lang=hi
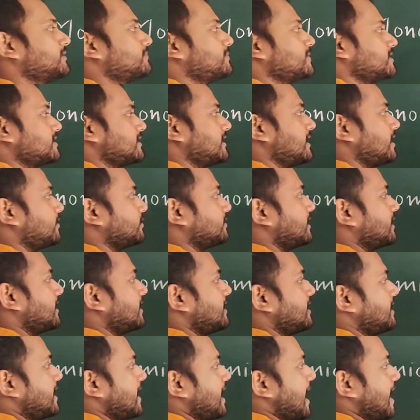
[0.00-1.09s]
एक्सप्रेशन क्या होता
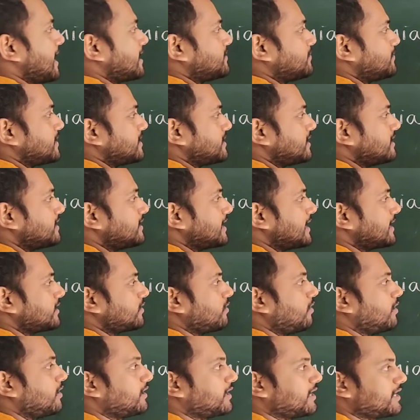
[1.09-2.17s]
है एक्सप्रेशन दैट
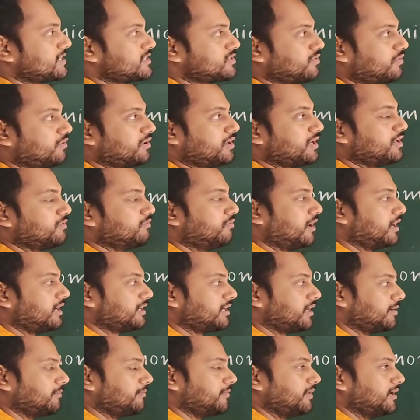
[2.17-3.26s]
कॉन्टेंट्स ओनली वन
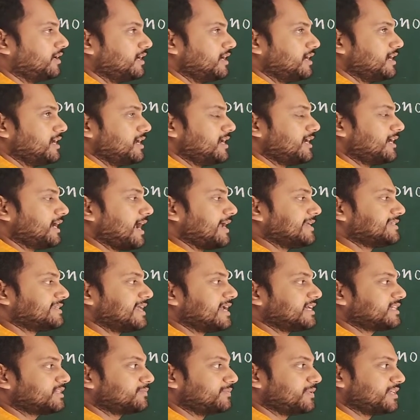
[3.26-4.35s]
टर्म एक ऐसा
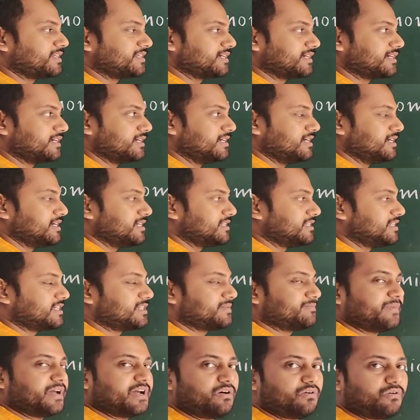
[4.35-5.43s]
एक्सप्रेशन
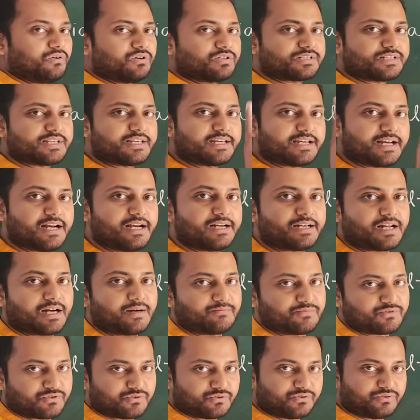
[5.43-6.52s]
जिसमें सिंगल
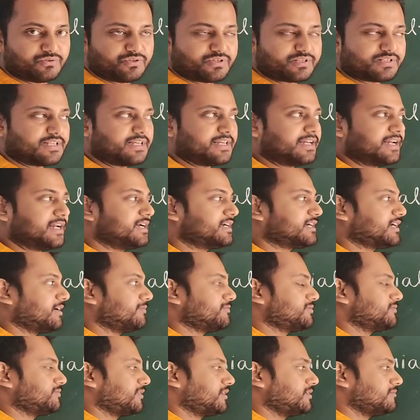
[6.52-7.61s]
टर्म्स हो सिंगल
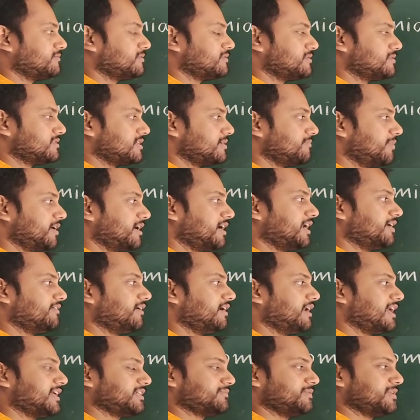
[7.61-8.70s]
टर्म्स से बनने
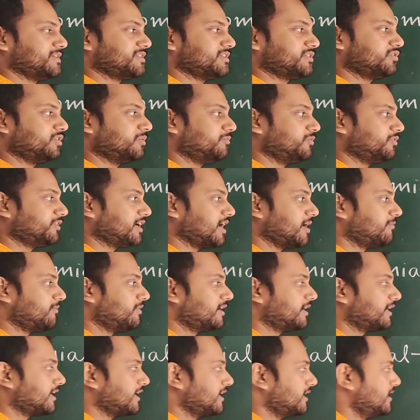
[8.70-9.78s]
वाला एक्सप्रेशन को हम लोग क्या
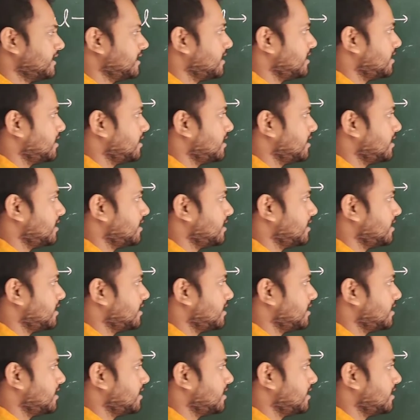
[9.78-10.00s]
बोलेंगे